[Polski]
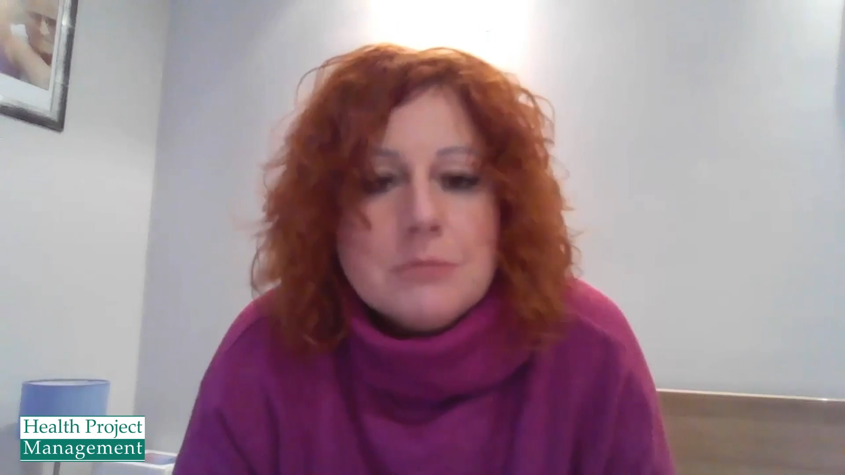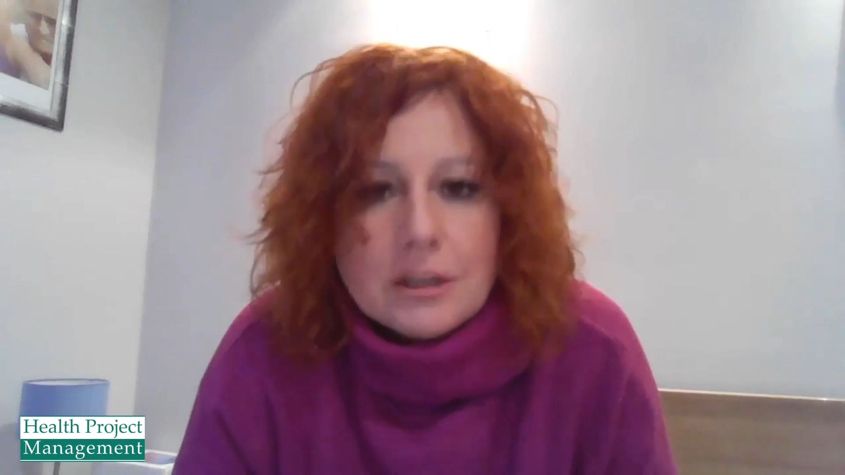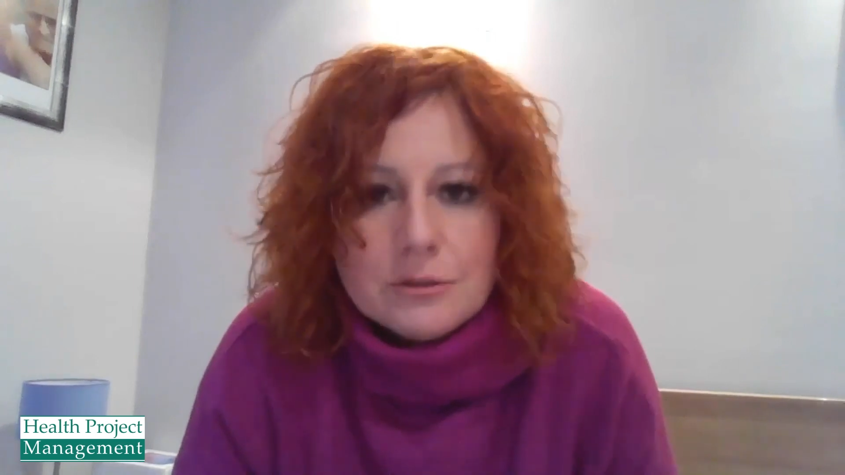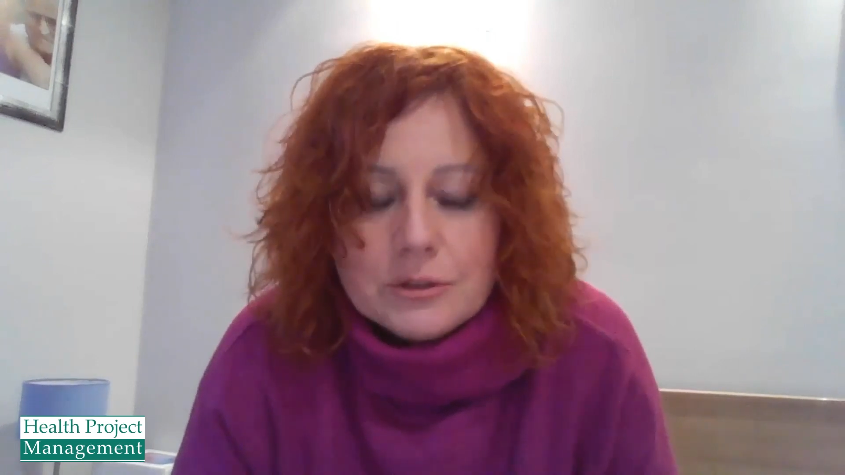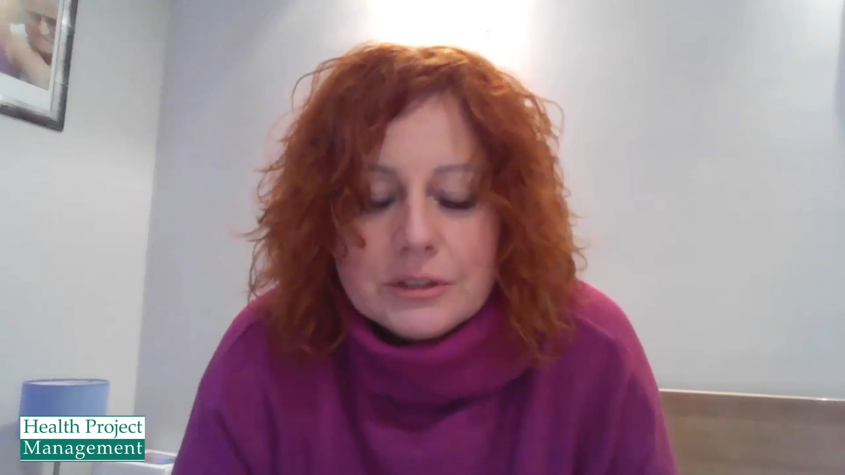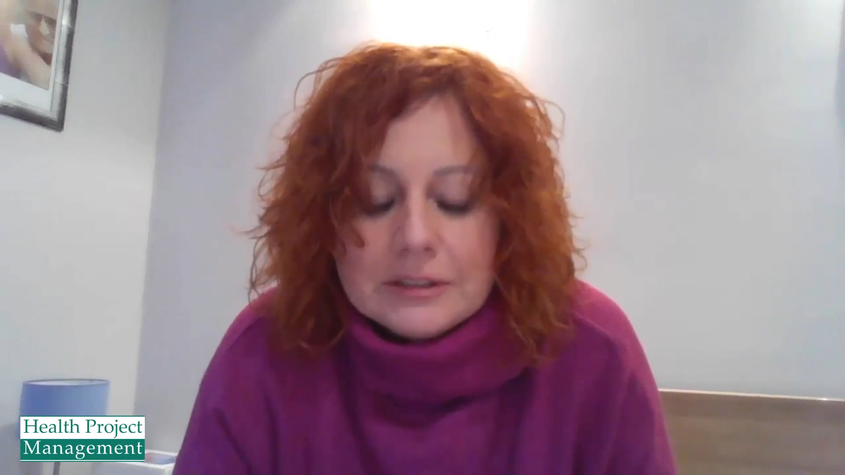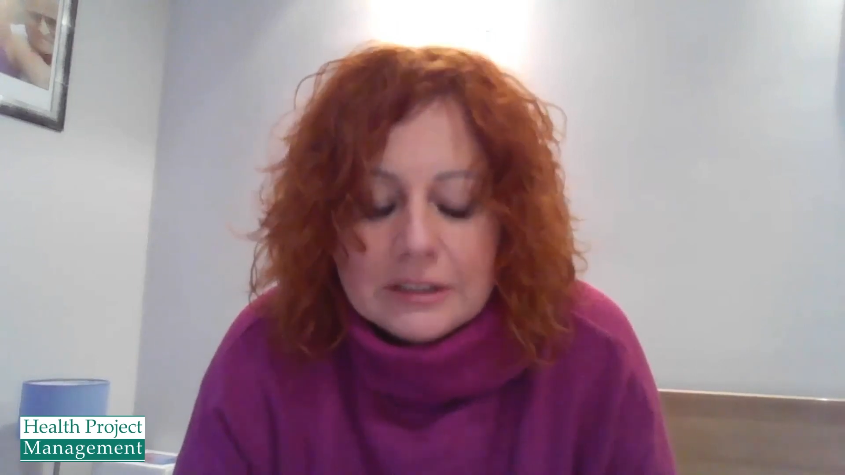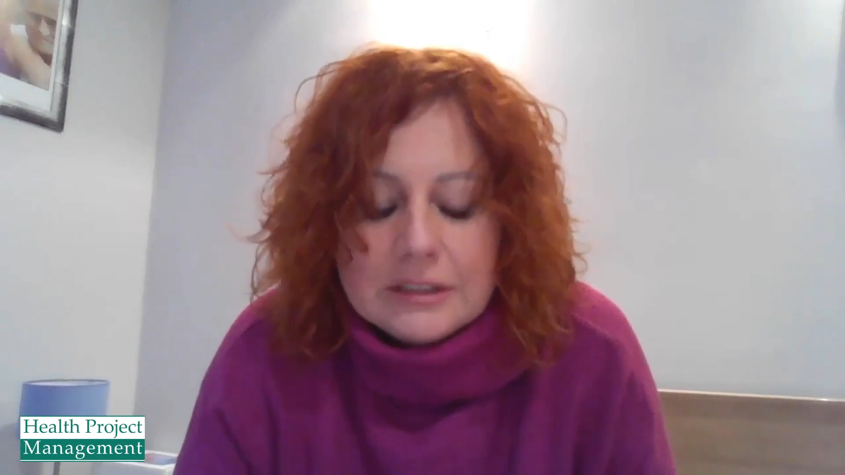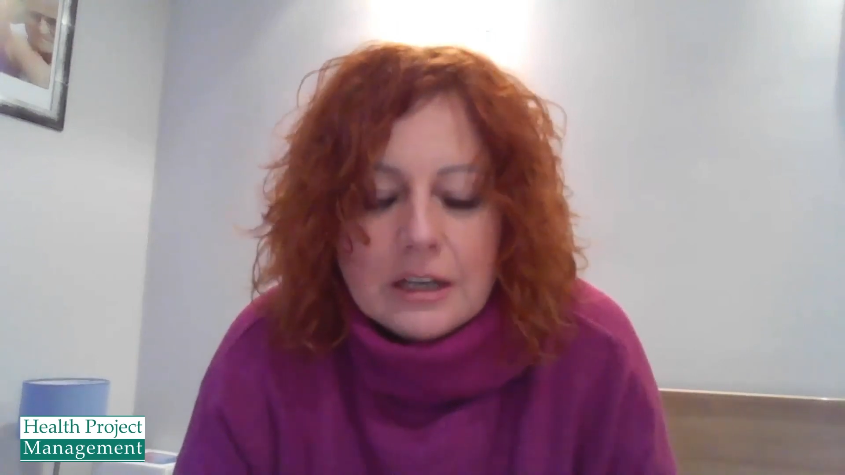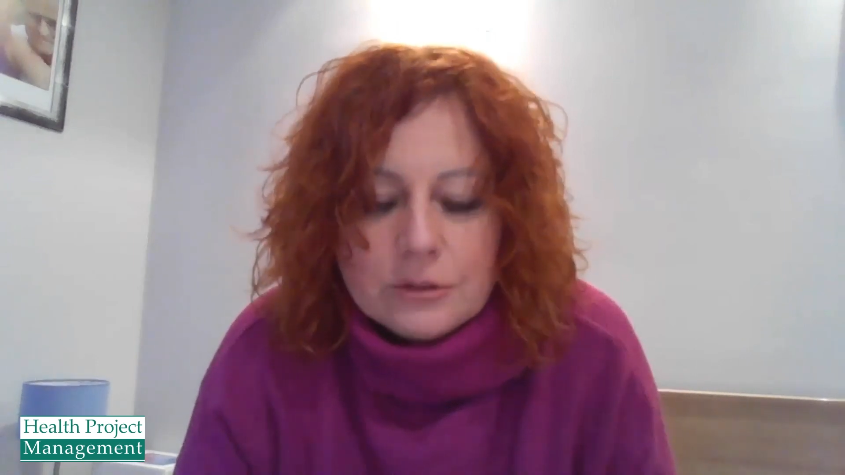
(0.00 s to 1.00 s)
diagnozy,
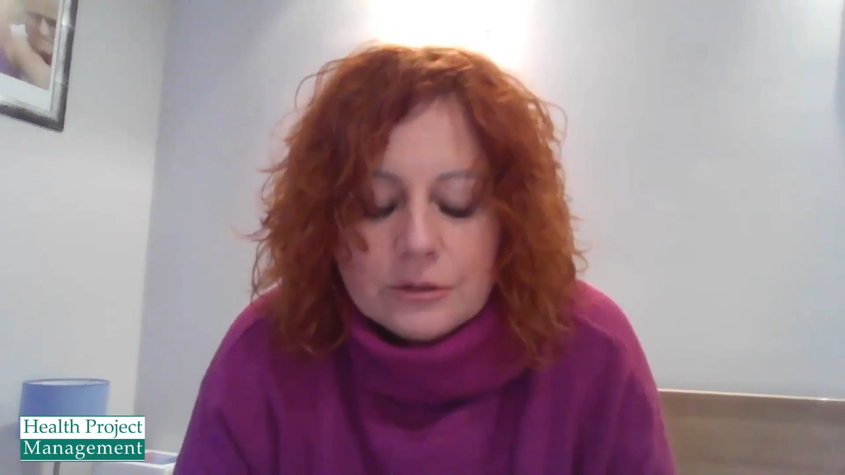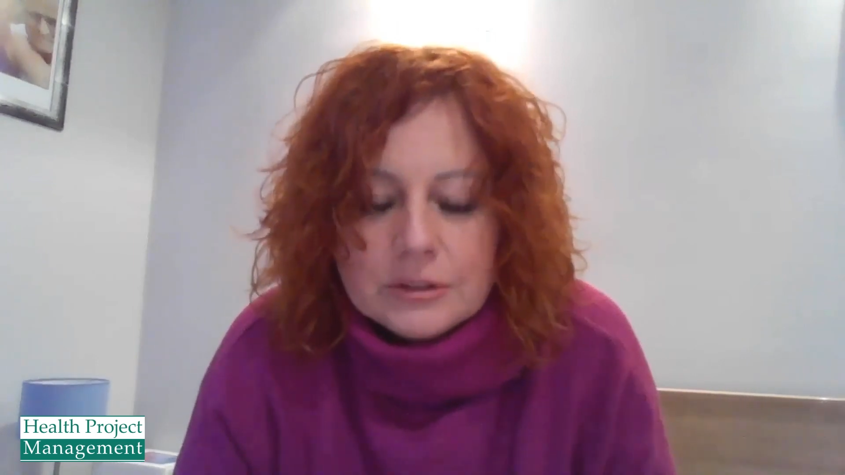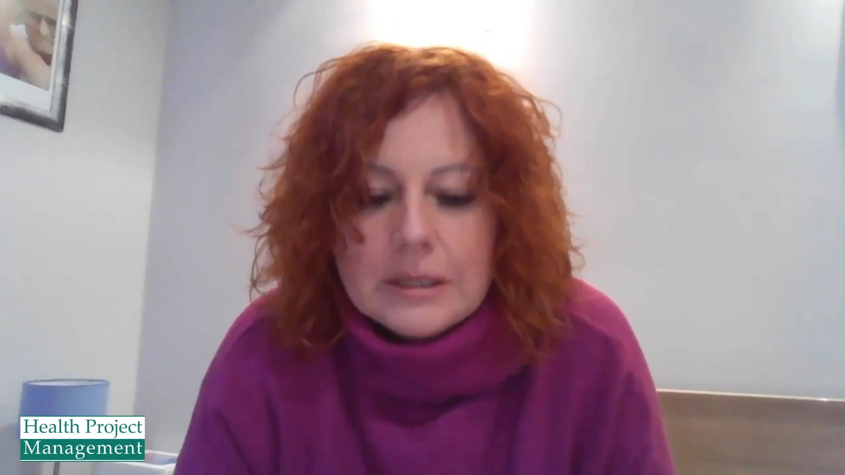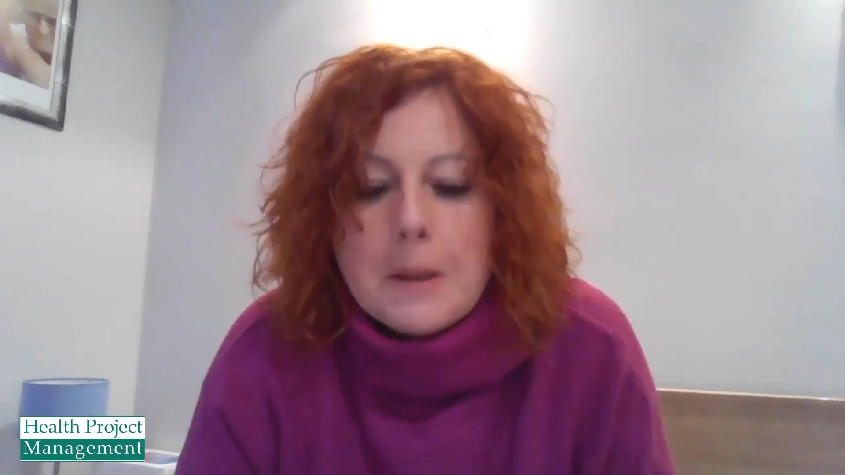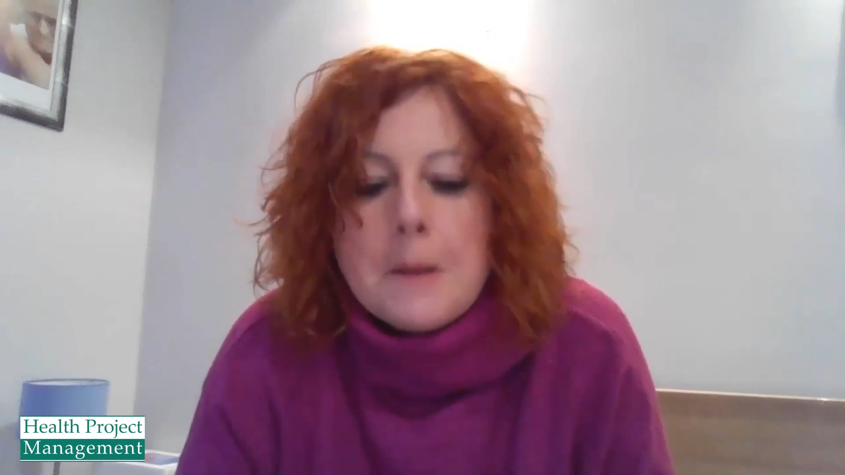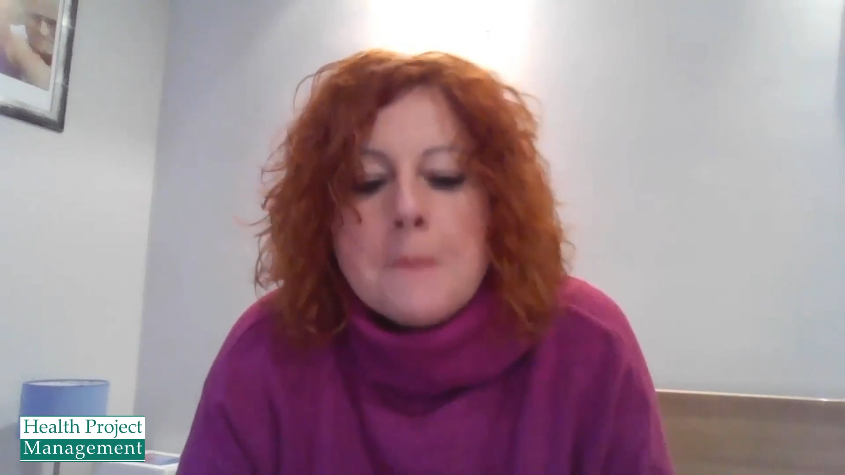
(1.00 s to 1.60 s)
diagnozy,